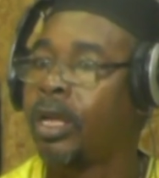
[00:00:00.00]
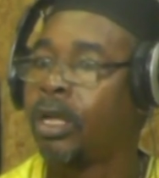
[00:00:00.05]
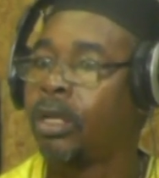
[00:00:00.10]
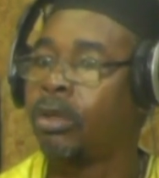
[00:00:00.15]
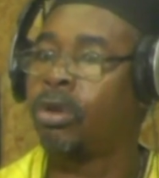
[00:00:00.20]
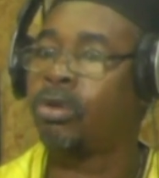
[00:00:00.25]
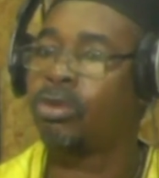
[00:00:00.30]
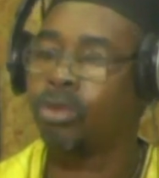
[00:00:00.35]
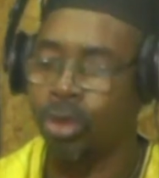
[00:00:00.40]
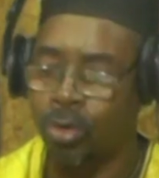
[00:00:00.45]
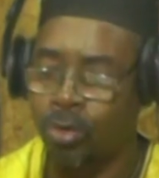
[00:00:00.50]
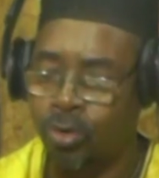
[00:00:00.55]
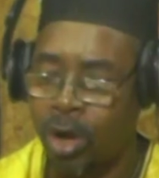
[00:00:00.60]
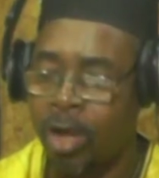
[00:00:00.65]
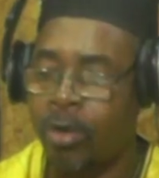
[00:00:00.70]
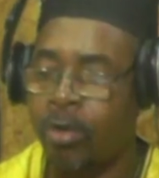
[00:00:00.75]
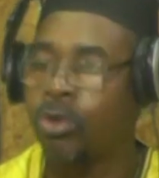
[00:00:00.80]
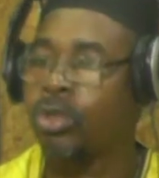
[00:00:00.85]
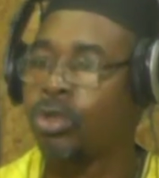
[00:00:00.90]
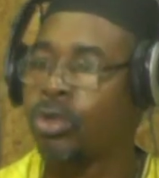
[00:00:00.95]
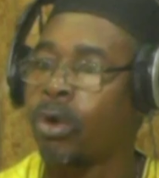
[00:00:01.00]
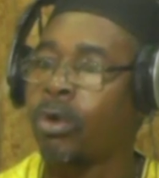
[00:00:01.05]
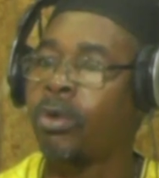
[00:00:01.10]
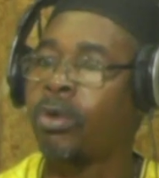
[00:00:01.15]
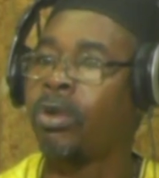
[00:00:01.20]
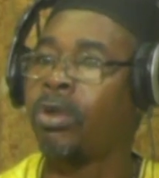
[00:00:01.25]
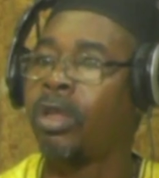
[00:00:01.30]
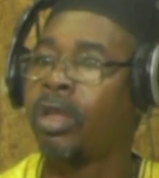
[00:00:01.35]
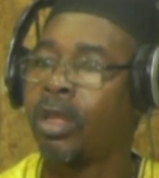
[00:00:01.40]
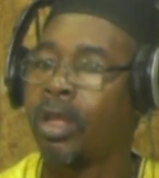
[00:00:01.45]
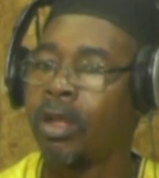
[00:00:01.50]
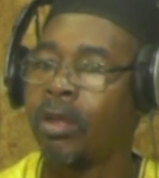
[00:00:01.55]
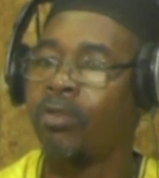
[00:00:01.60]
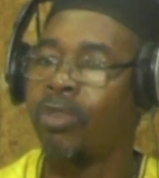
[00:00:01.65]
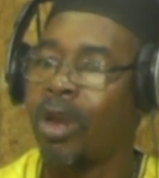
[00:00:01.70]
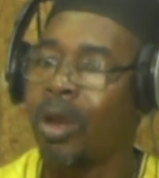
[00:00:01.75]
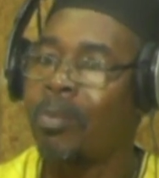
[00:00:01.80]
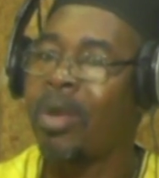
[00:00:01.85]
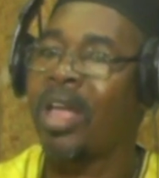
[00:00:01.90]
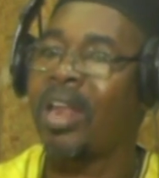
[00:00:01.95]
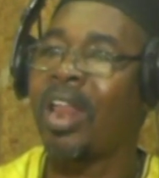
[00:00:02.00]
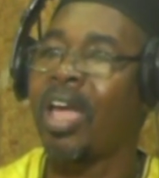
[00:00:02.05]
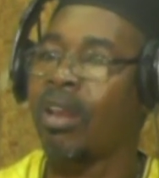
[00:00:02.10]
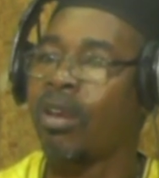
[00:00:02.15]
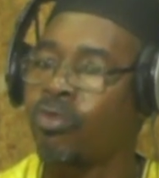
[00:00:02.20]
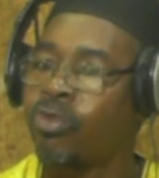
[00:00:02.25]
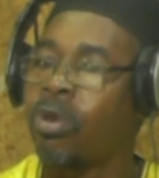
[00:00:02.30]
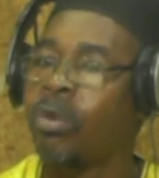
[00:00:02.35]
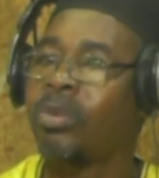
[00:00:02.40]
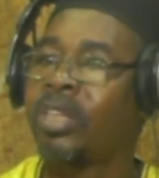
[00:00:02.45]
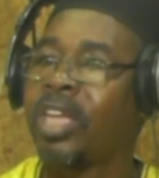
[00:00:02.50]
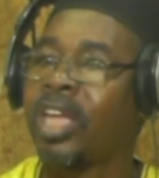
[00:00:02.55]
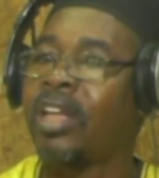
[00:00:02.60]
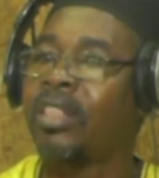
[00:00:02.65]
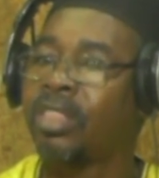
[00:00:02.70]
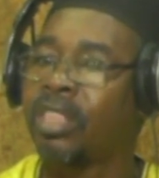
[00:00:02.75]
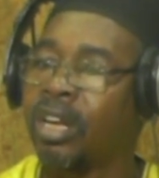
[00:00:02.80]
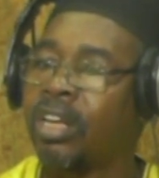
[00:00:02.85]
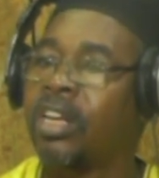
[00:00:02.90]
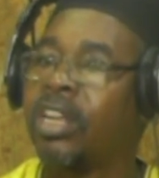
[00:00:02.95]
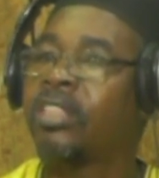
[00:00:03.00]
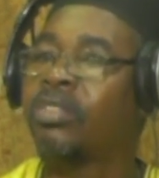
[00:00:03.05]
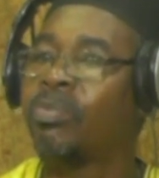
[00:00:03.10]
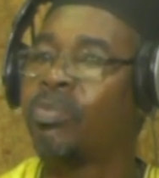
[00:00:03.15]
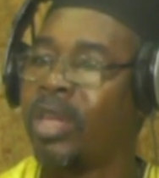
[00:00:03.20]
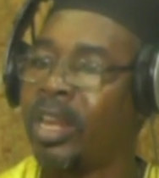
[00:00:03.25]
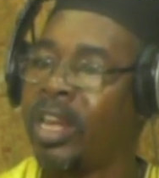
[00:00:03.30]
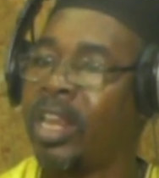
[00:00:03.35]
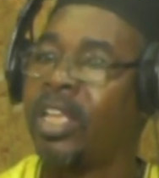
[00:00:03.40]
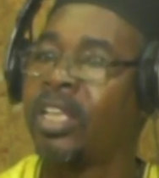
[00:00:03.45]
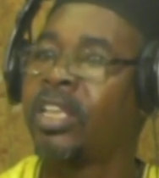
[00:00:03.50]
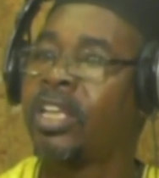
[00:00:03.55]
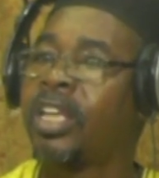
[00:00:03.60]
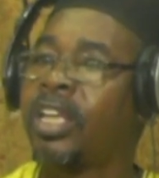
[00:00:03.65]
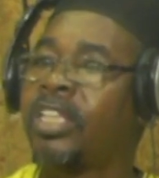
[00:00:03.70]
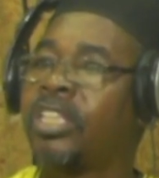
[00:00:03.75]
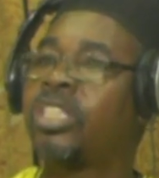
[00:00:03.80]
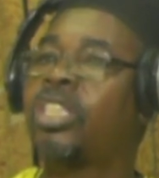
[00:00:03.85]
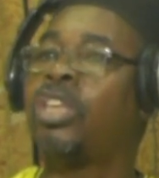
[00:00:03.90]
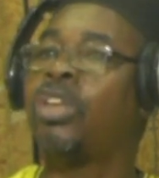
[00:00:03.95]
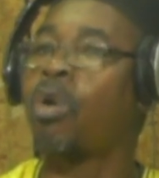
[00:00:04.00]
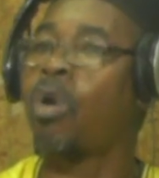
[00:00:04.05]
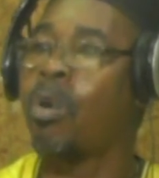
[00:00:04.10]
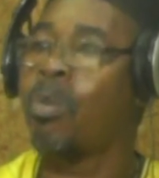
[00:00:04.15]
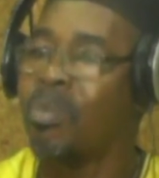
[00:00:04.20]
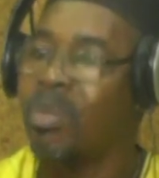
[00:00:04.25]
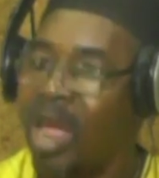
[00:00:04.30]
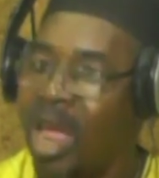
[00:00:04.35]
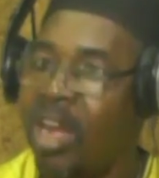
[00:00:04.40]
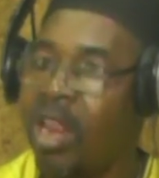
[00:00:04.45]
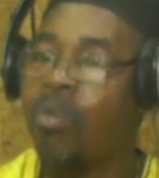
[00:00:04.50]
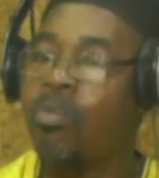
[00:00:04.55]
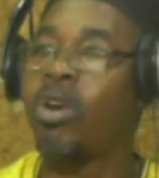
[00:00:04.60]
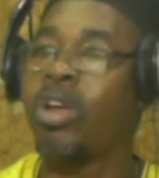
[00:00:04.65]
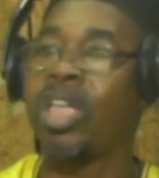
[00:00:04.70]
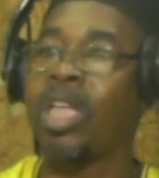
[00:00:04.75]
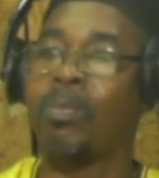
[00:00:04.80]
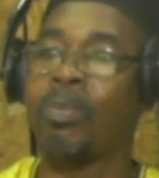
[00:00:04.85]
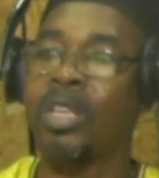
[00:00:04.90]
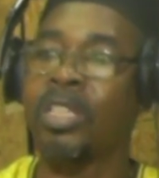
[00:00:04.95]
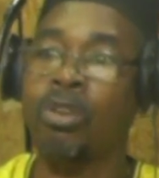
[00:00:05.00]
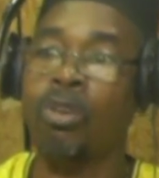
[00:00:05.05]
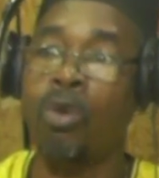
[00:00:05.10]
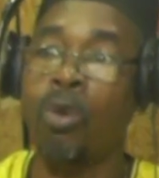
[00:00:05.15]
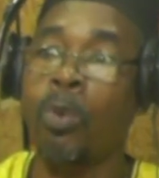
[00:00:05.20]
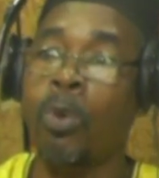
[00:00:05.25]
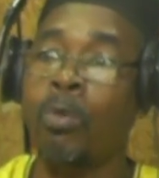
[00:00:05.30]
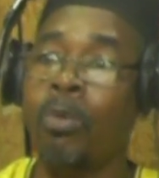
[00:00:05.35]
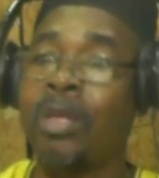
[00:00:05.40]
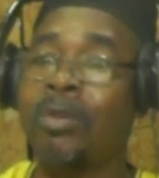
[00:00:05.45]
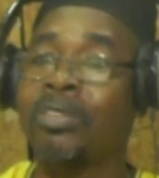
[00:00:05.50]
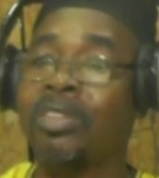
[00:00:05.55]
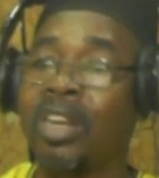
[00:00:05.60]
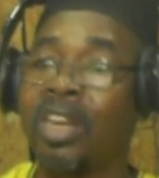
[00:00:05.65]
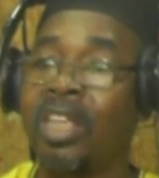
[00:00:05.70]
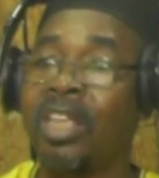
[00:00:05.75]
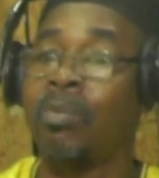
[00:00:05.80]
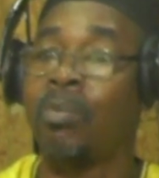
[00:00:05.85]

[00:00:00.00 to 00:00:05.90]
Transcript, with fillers: Donc je crois qu'aujourd'hui, vraiment, la réforme qui est en train d'être menée, si on met les moyens, parce que le problème, c'est de